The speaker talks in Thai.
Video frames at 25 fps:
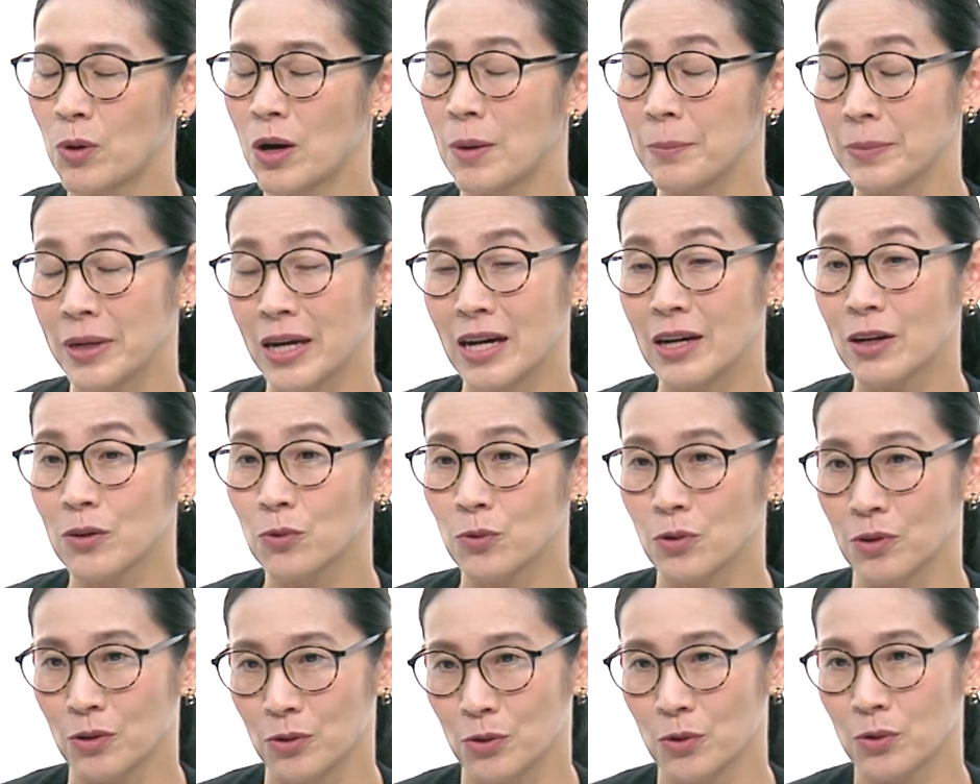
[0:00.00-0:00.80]
ความน่ากลั
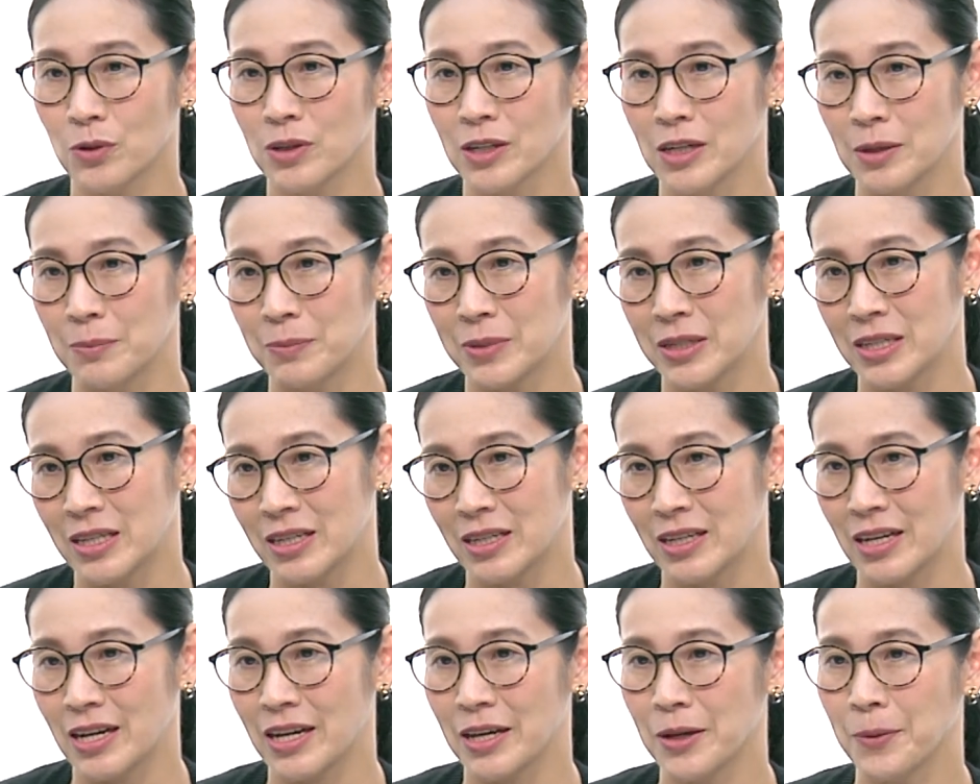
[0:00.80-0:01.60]
วของโรคเรื้อนเป็นยั
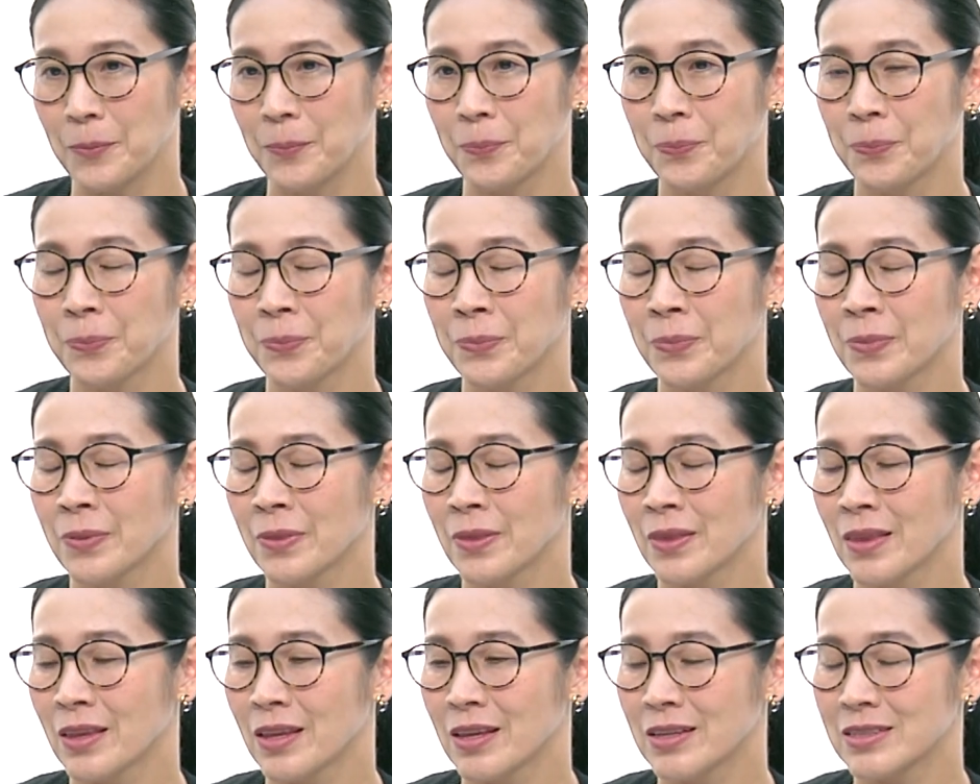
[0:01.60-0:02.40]
งไง
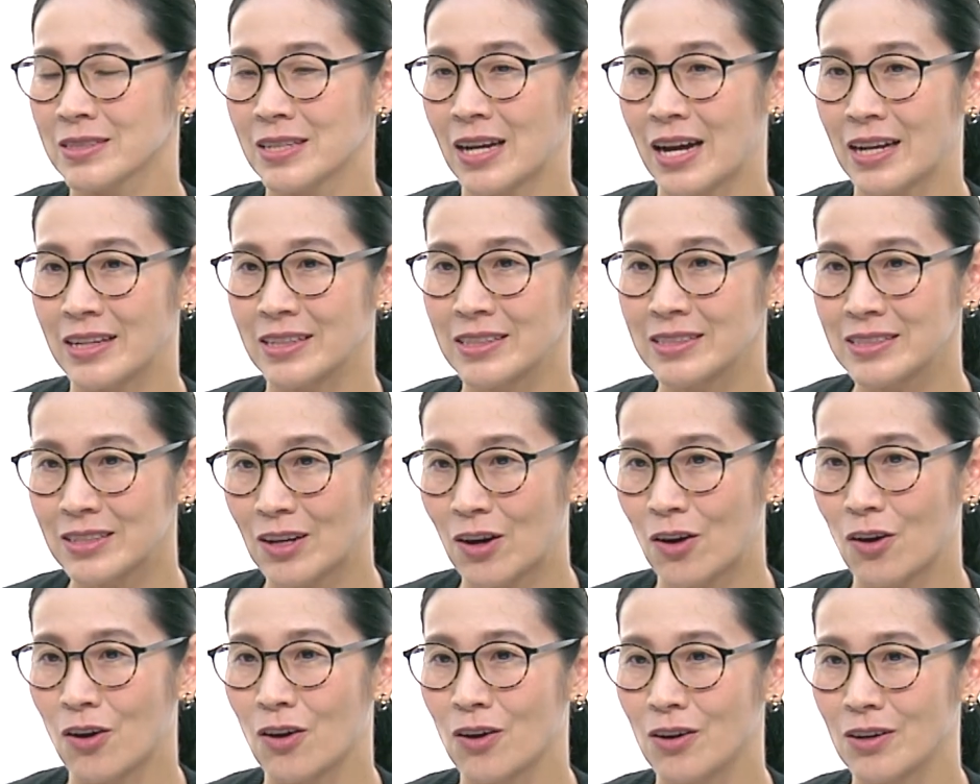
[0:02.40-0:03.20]
ชั้นส
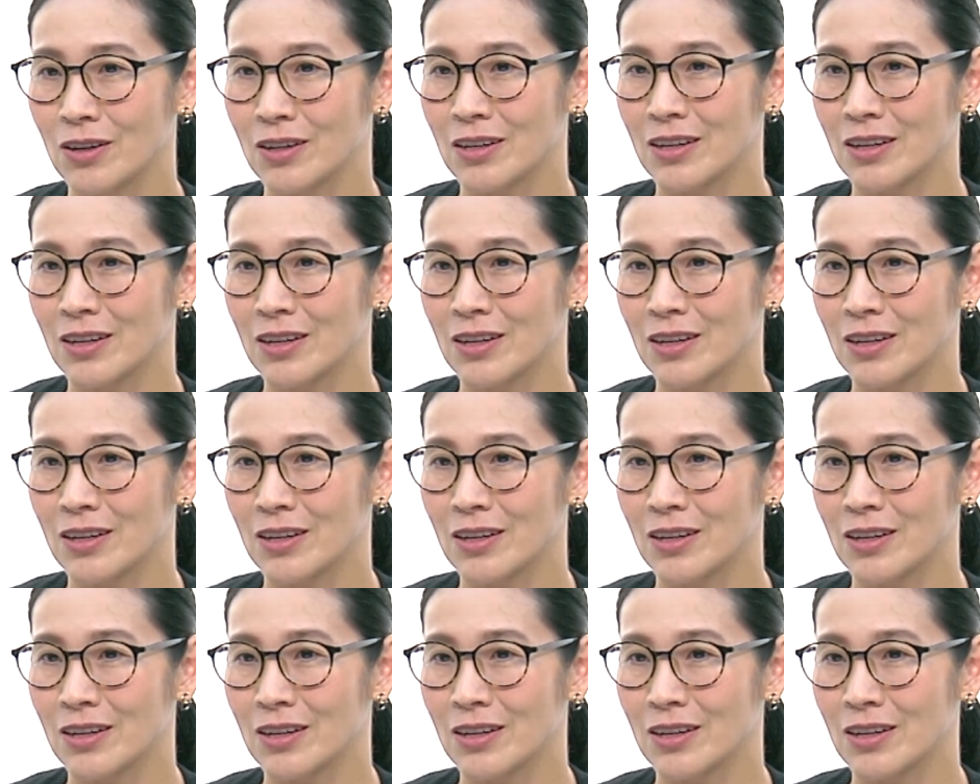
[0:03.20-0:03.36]
อง